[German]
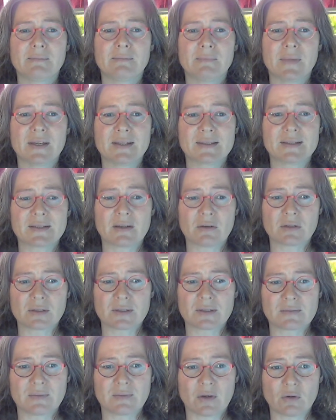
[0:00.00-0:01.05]
ist auch
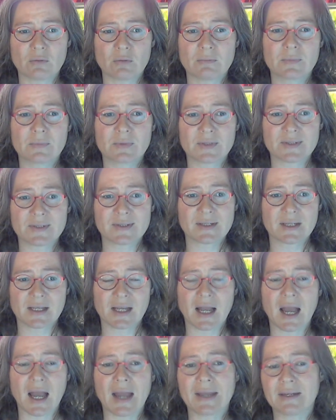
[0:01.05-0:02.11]
das, warum das
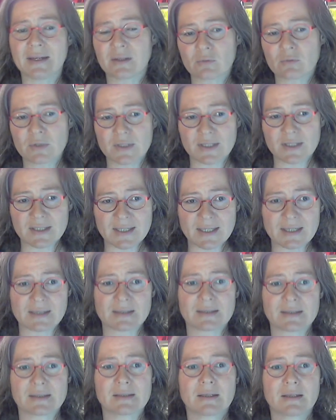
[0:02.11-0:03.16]
keine gute Idee
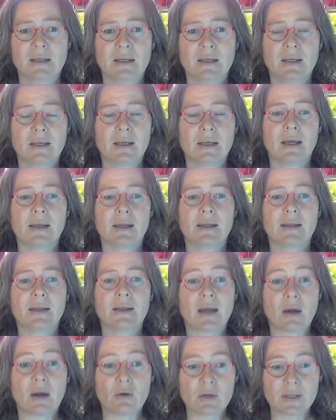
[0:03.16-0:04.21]
ist.
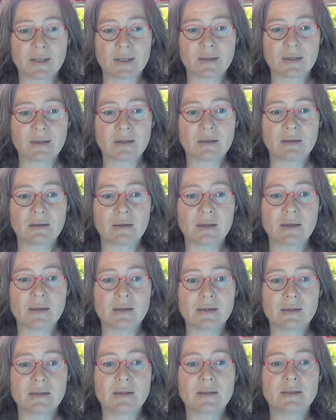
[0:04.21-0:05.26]
Auch hier
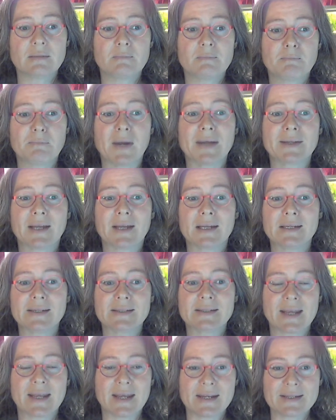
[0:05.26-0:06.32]

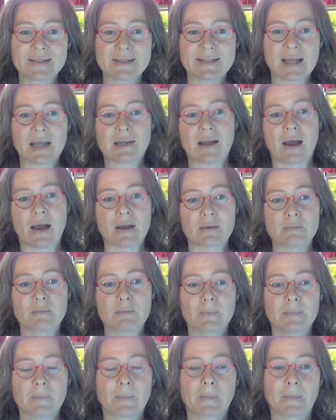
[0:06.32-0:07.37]
Banalitätsalarm,
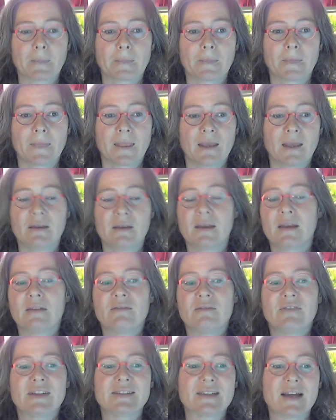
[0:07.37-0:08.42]

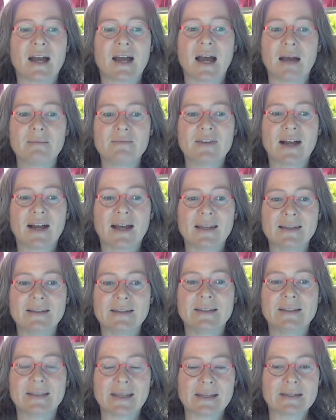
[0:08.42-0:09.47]
Wetter haben wir alle
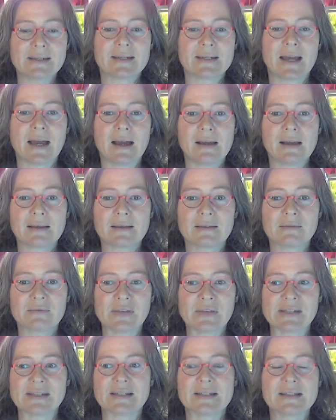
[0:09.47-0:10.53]
jeden Tag.
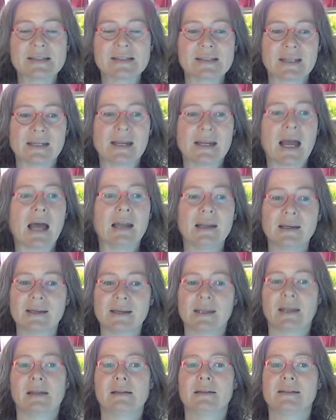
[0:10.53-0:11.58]
Wetter ist in aller
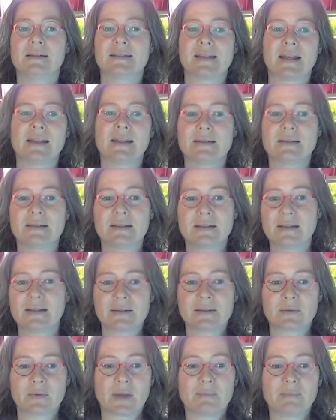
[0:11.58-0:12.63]
Regel, sei,
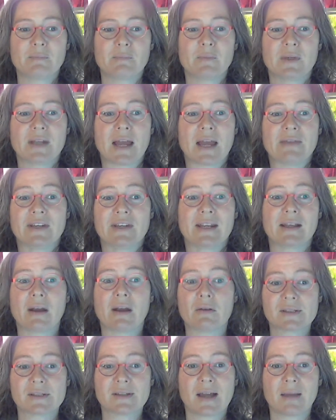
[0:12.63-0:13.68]
also ähm, mit wenigen
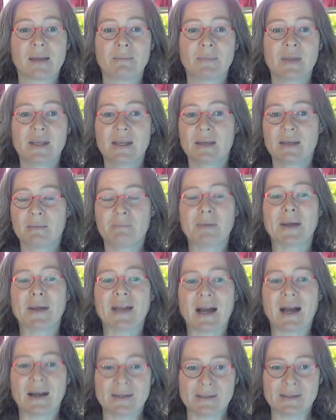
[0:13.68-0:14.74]
Ausnahmen,
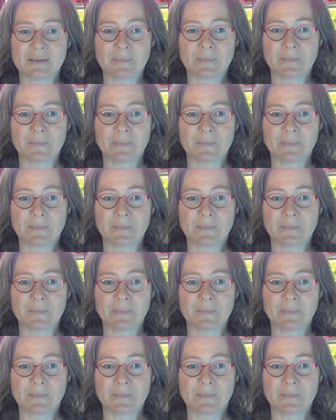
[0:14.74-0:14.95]
banal.